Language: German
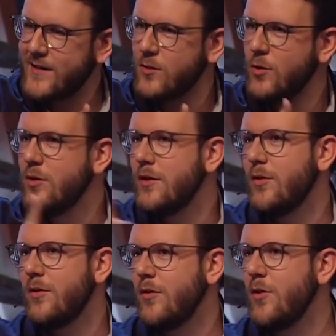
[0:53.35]
So
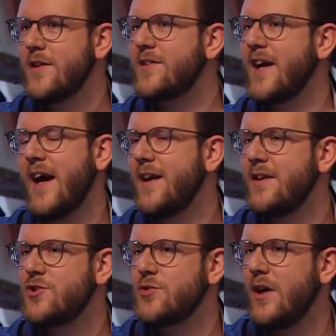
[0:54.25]
holt es keinen
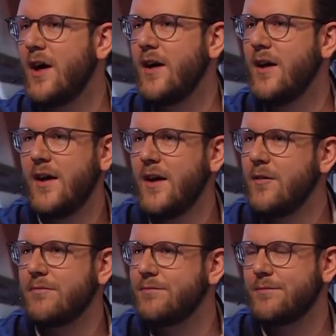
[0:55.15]
Schüler
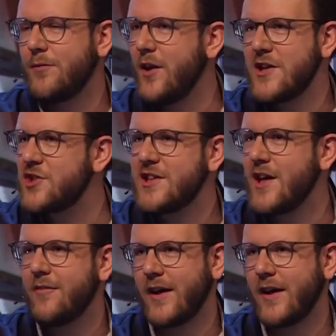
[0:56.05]
von der Shisha